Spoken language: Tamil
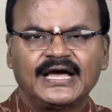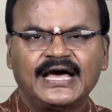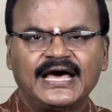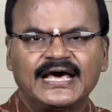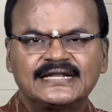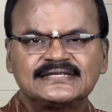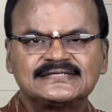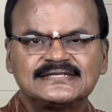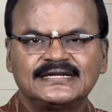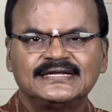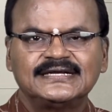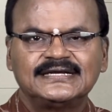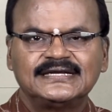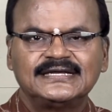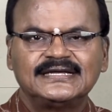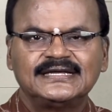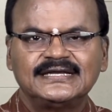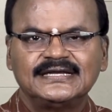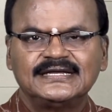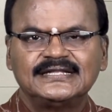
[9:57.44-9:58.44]

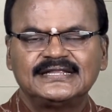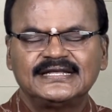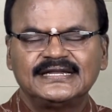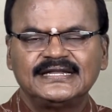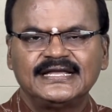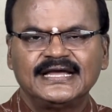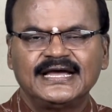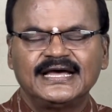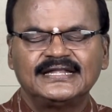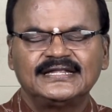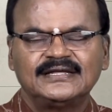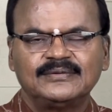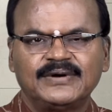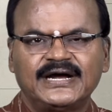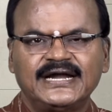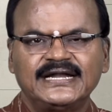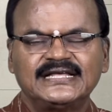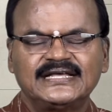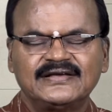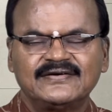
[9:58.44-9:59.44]
அரசனுக்கு தெரியாது
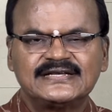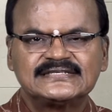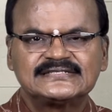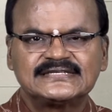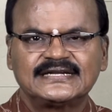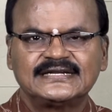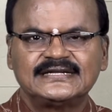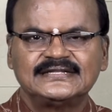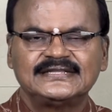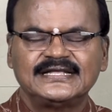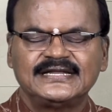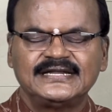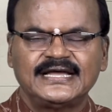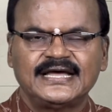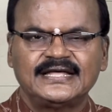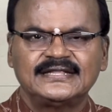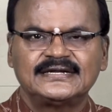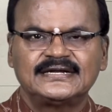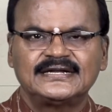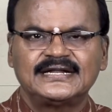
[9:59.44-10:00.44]
மாணிக்க வாசகருக்கு
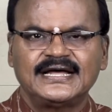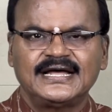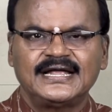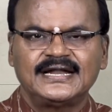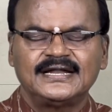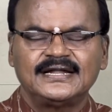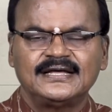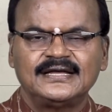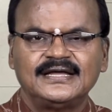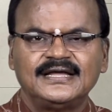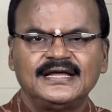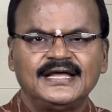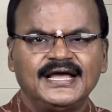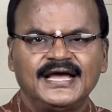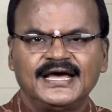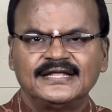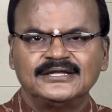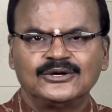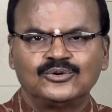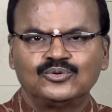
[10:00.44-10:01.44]
தெரியாது என்றால்
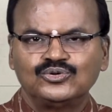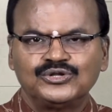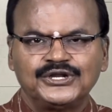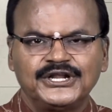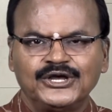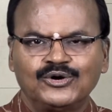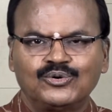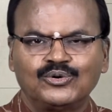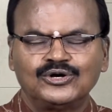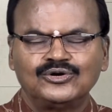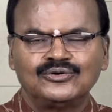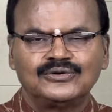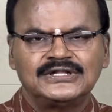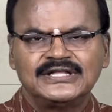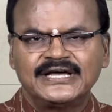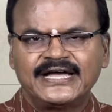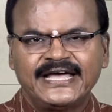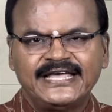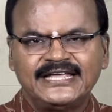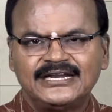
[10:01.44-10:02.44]
அந்த குதிரையை கொண்டு
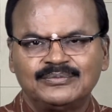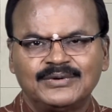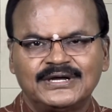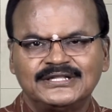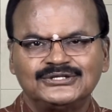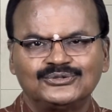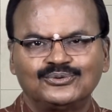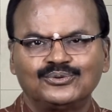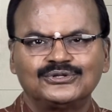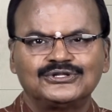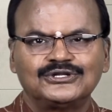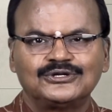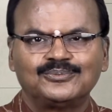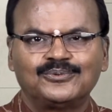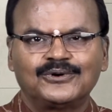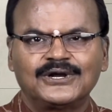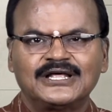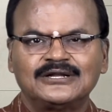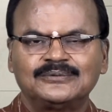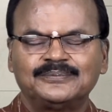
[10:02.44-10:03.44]
வந்து கயிறு மாற்றி கொடுத்துட்டு
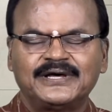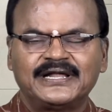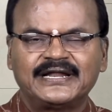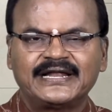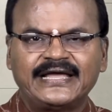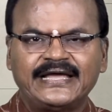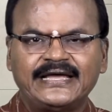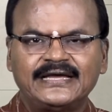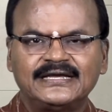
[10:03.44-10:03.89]
போனார் பாருங்க